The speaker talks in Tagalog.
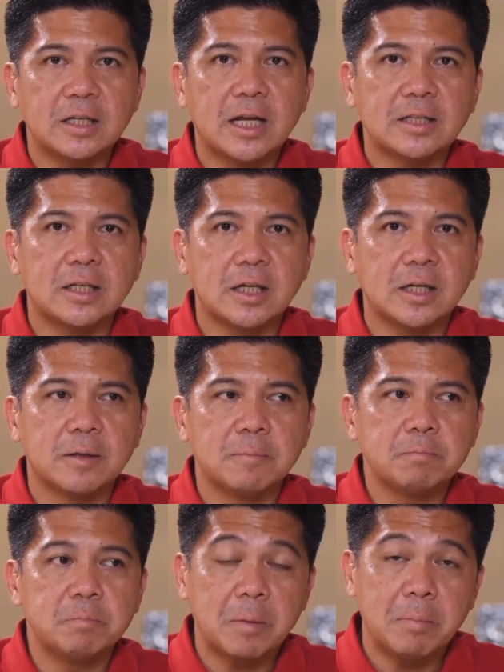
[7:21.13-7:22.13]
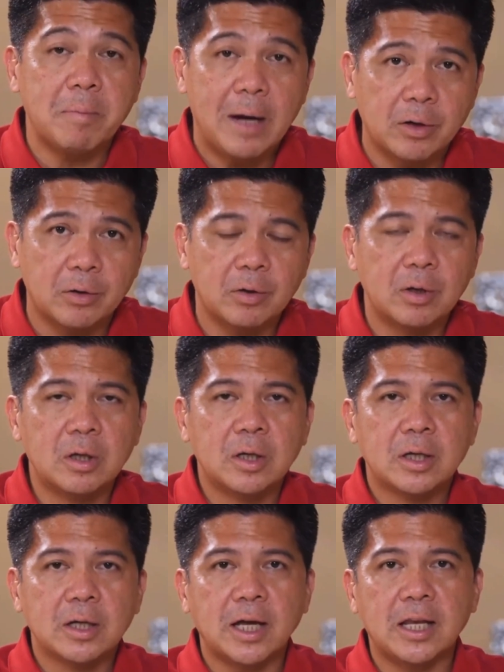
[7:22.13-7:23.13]
na natin ng pagbabago.
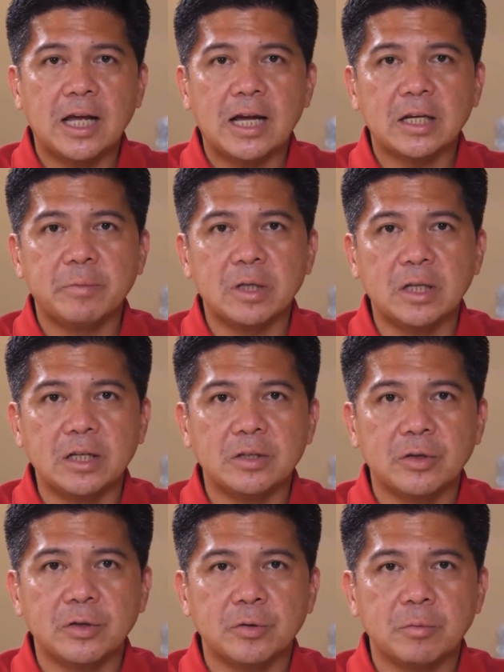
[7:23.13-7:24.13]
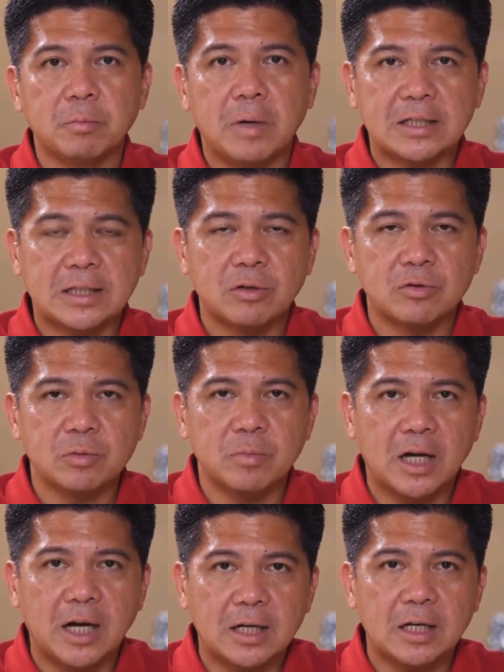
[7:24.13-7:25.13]
Kailangan naman dito yung bata na gusto
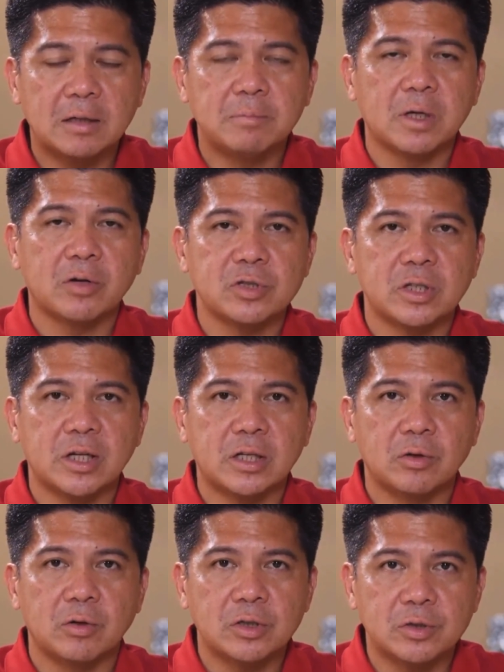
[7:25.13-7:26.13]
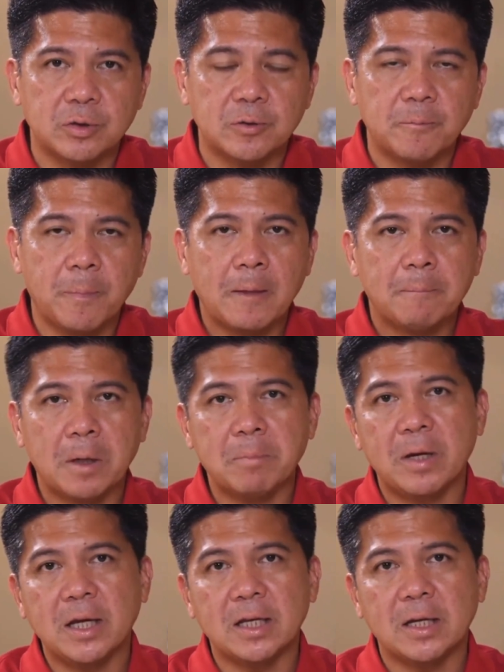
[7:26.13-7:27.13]
mag-aral, magkaroon siya ng edukasyon. Pag
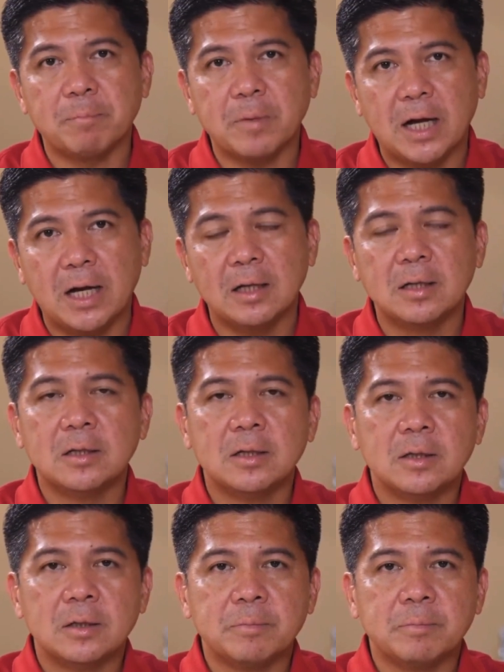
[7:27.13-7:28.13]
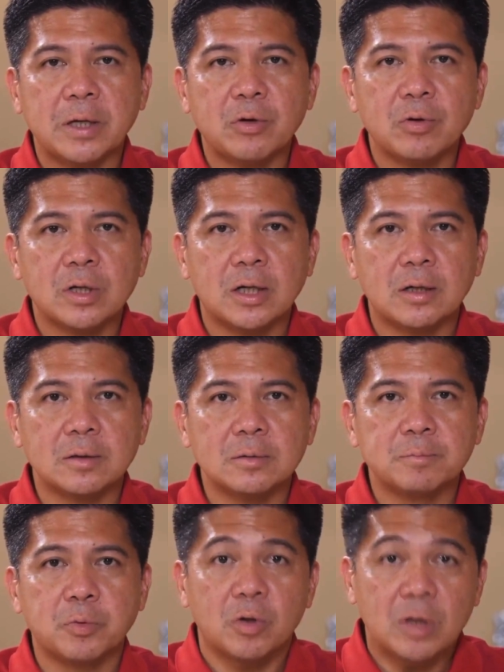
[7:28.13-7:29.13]
mahirap ka, meron kang
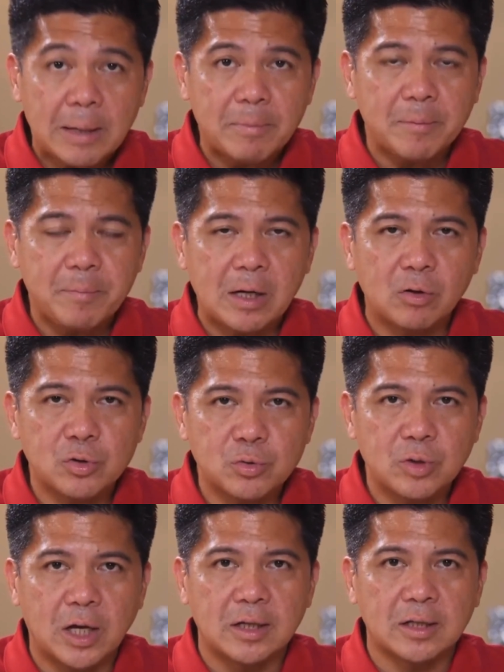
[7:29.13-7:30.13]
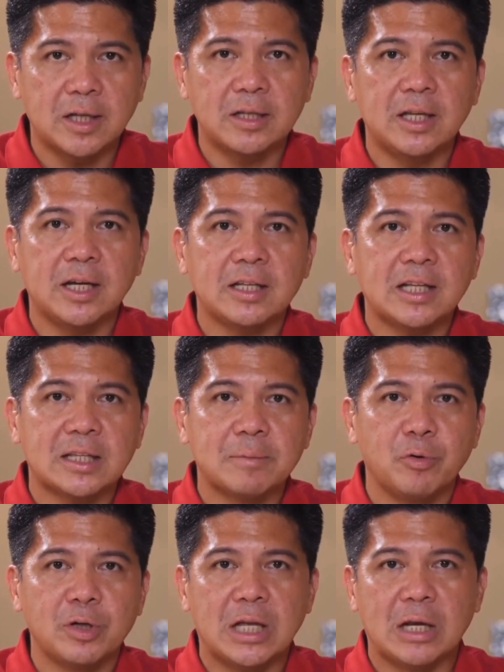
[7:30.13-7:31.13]
programa na pangkalusugan na hindi kay
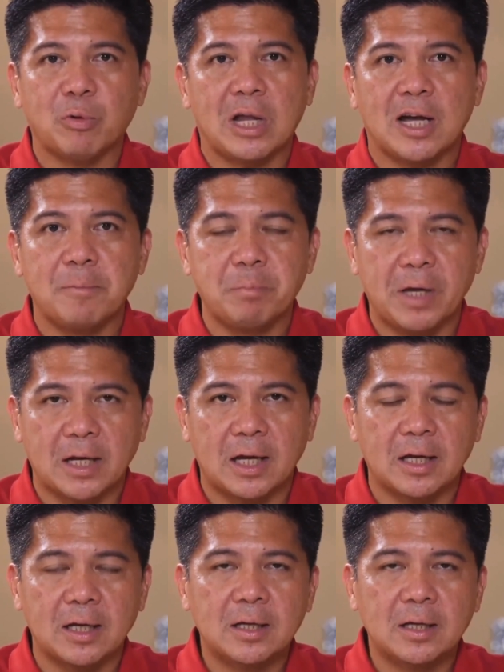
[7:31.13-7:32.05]
tataboy dahil wala kang pera.